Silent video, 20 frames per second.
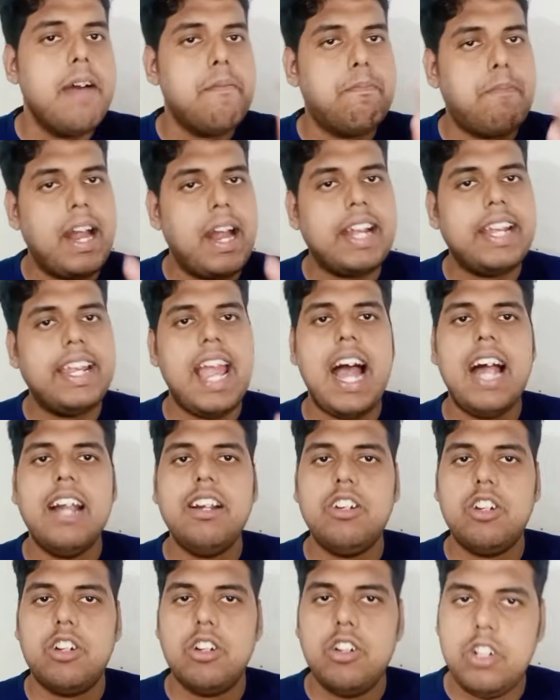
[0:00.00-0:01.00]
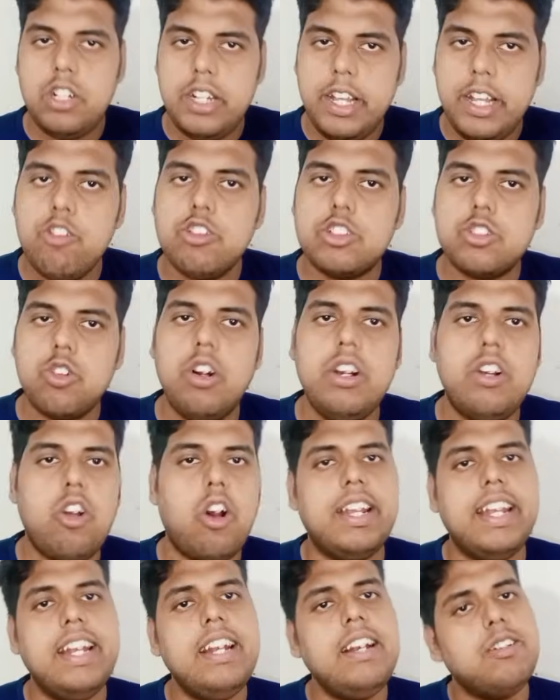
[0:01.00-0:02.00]
प्रज्ञान ड्यू सोल
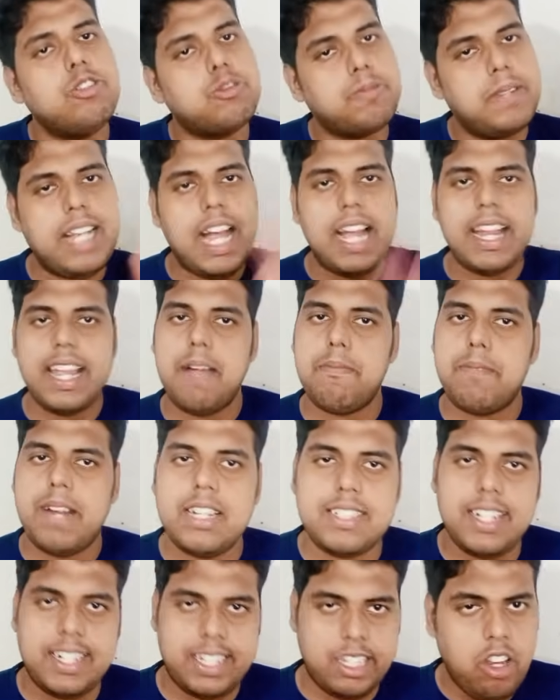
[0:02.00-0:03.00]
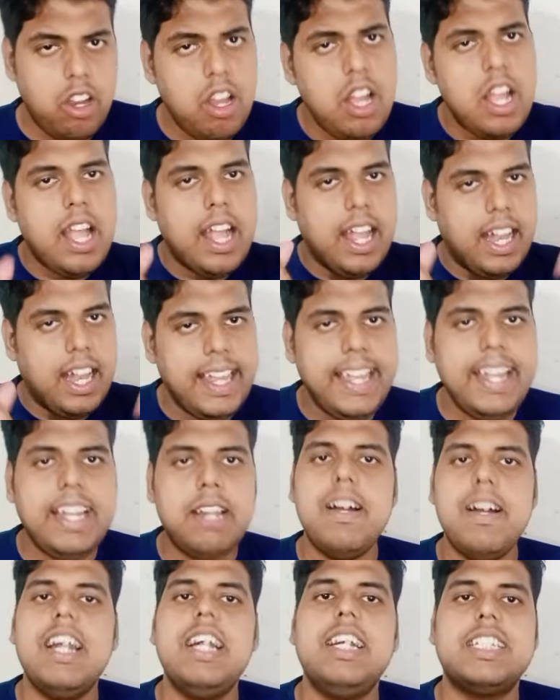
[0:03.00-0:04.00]
डॉट इन उस पर जाके आप कर सकते हो लिंक
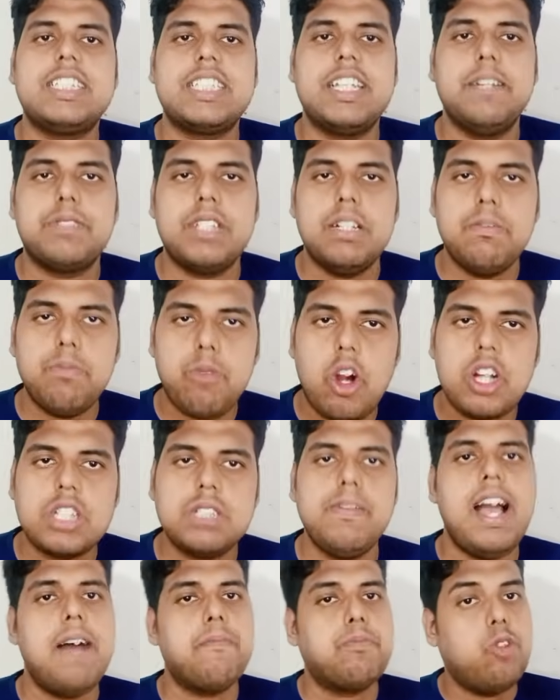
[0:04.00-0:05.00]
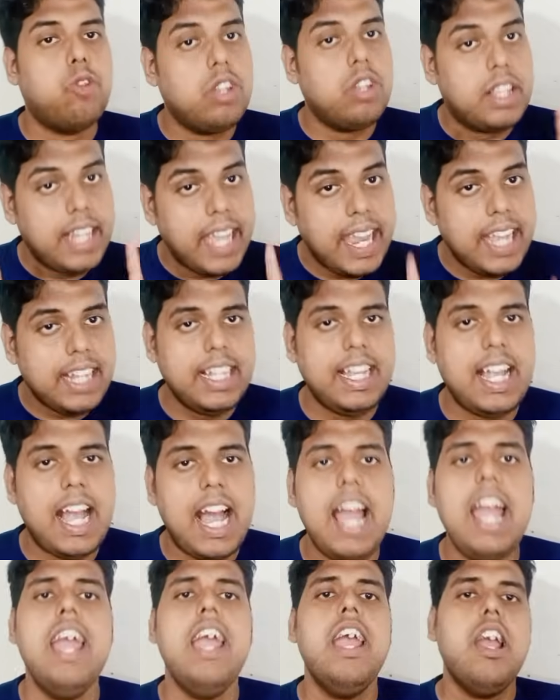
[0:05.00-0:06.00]
मैंने डिस्क्रिप्शन बॉक्स में आपको दे दिया
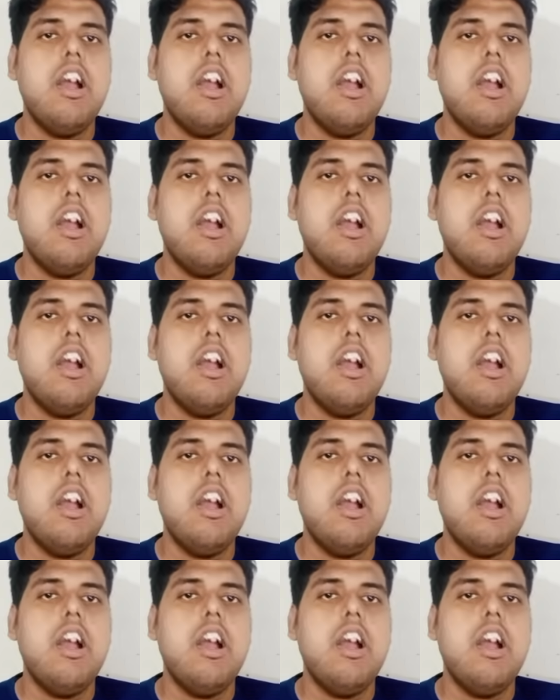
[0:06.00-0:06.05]
है